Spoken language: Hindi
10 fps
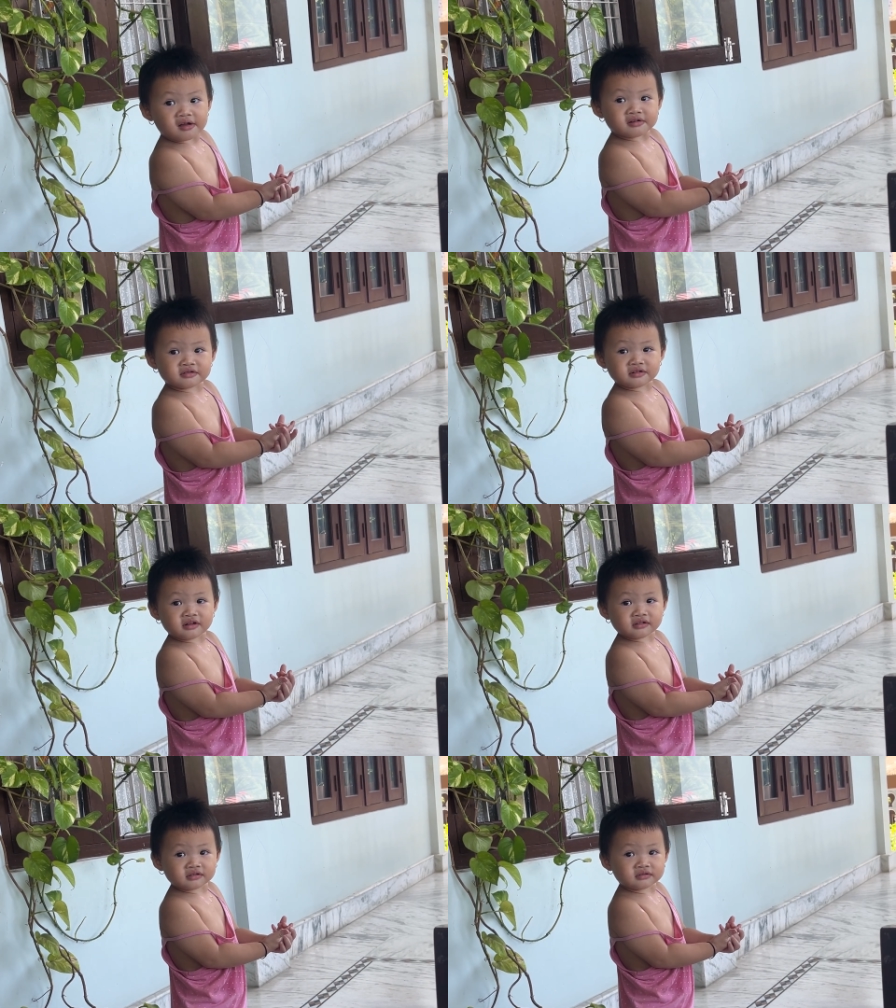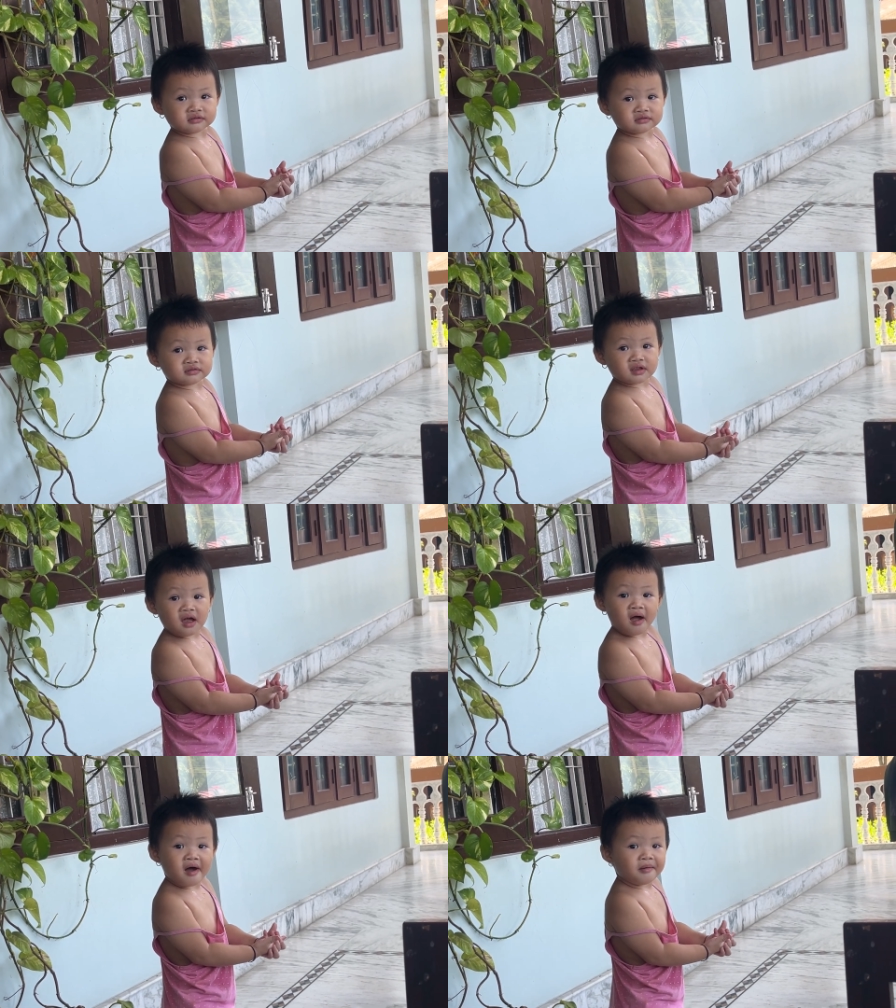चिप्स
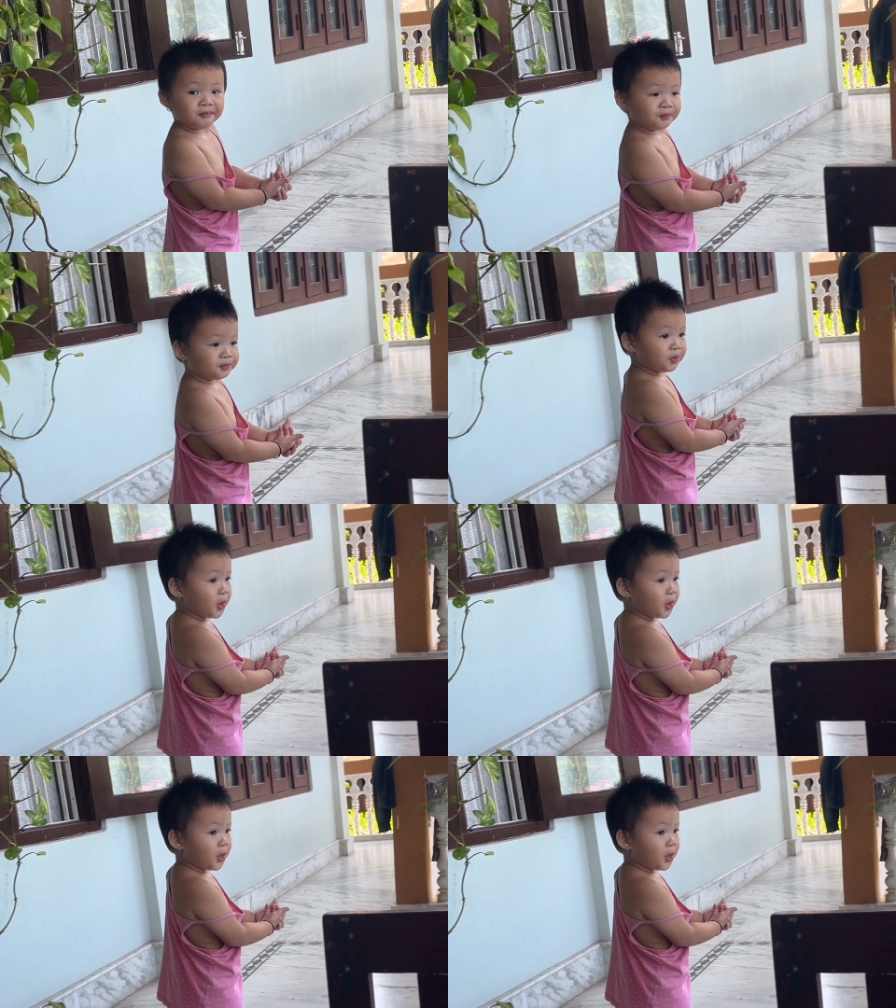माँ के डिस्टर्ब